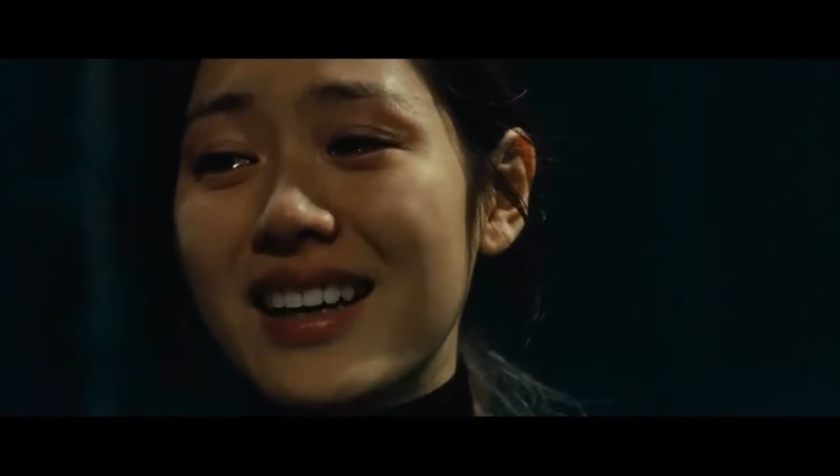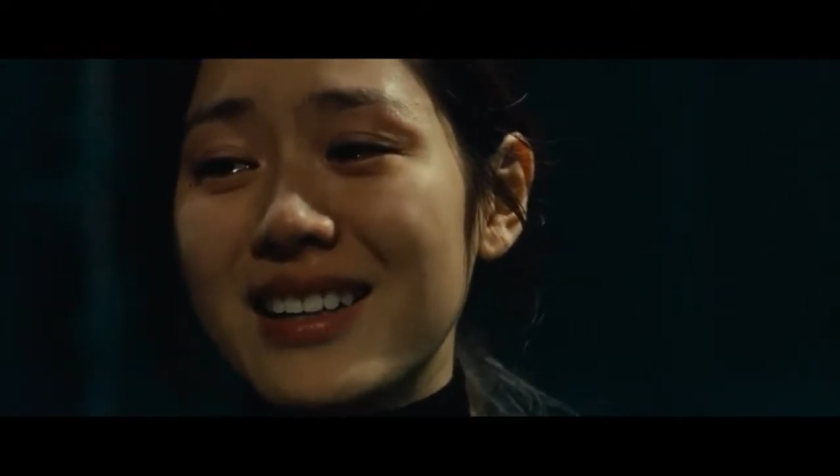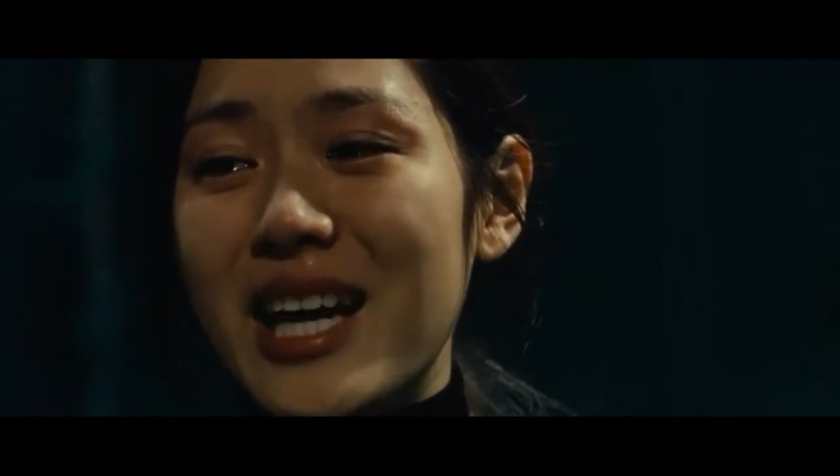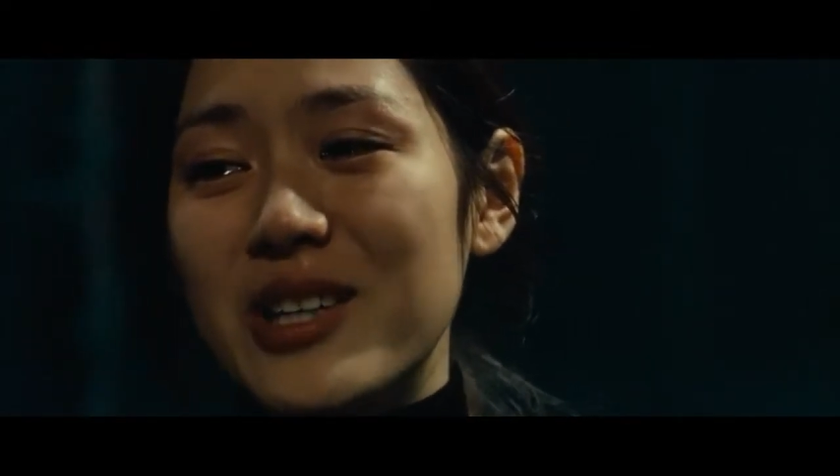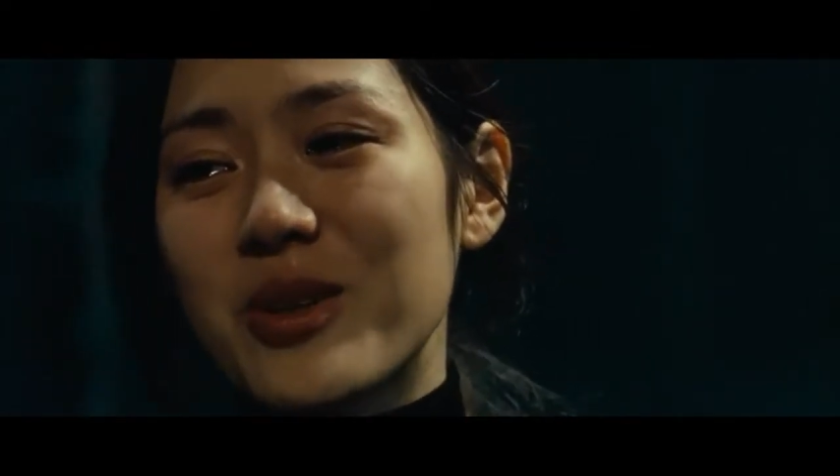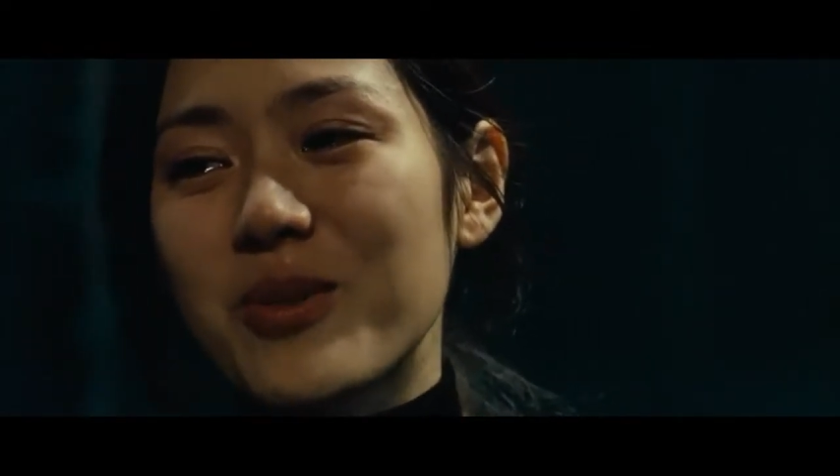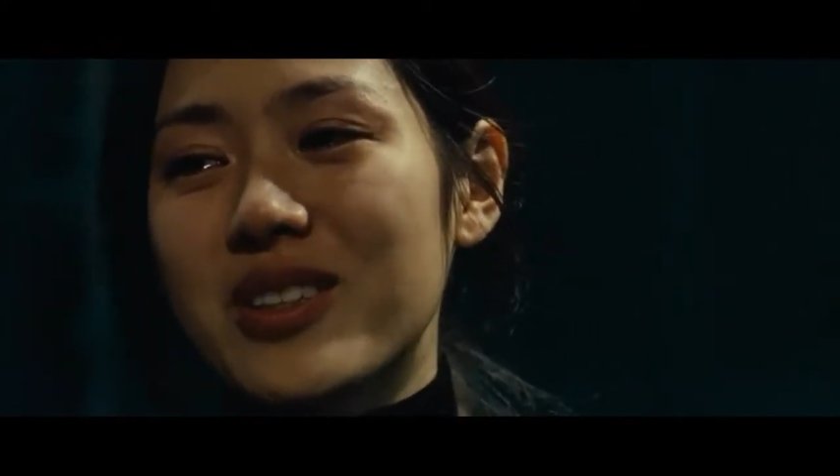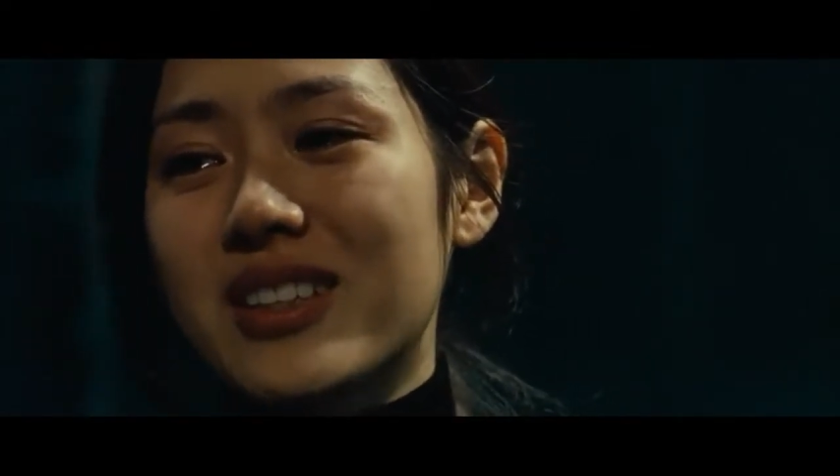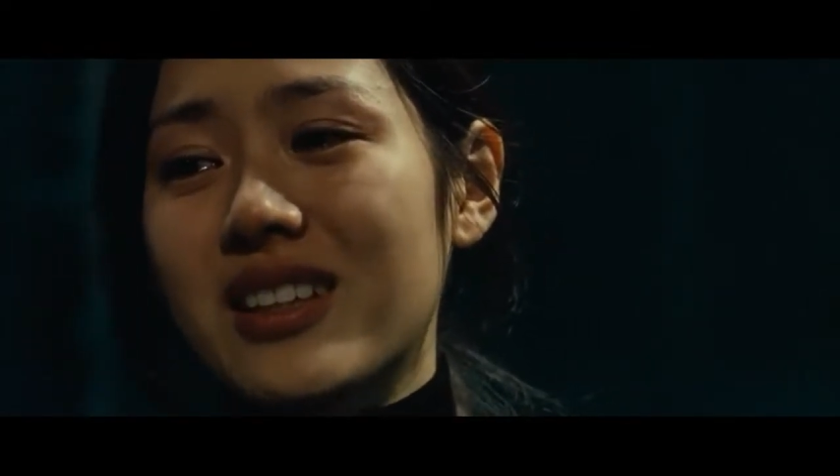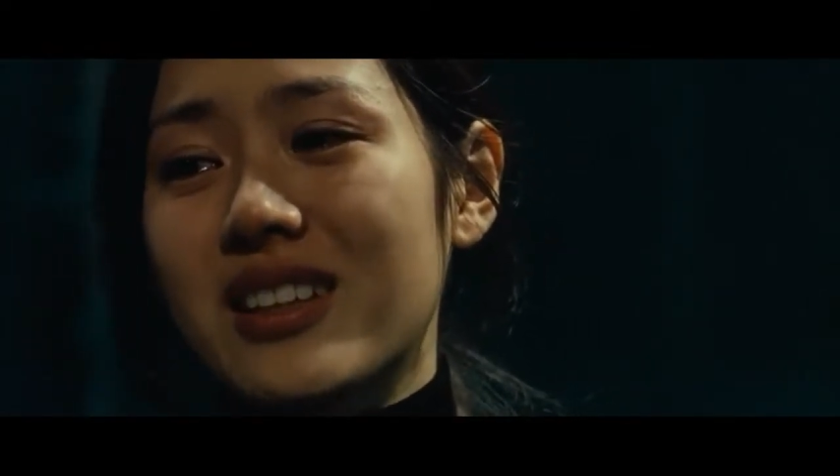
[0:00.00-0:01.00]
वाली
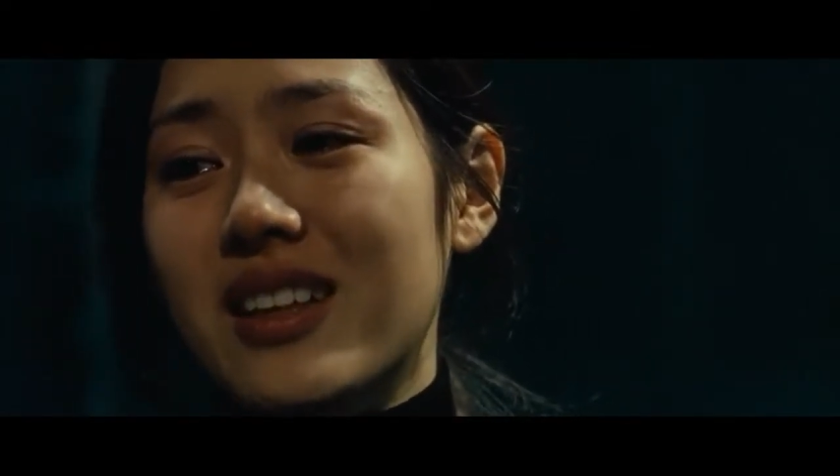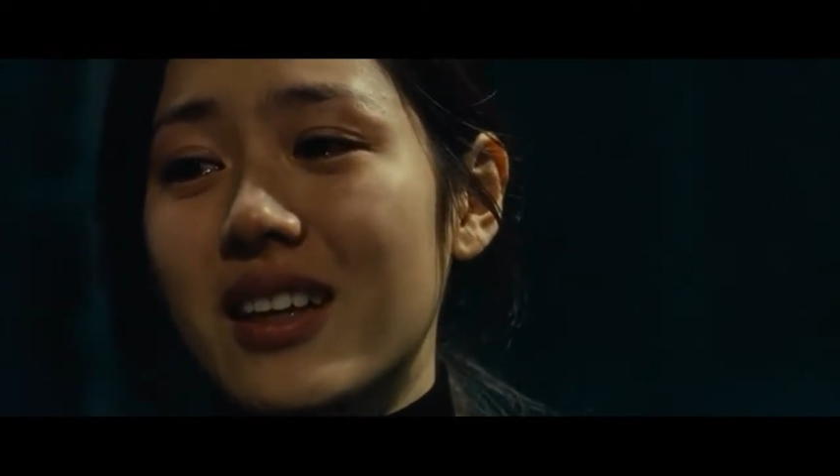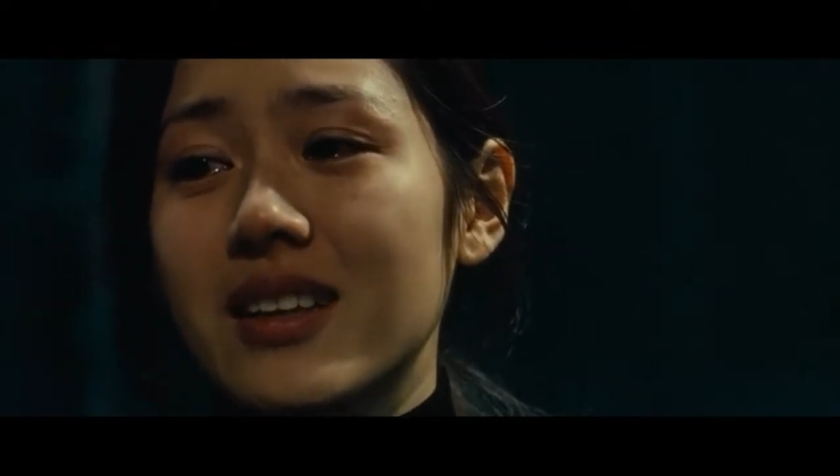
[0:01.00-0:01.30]
हूँ खुद को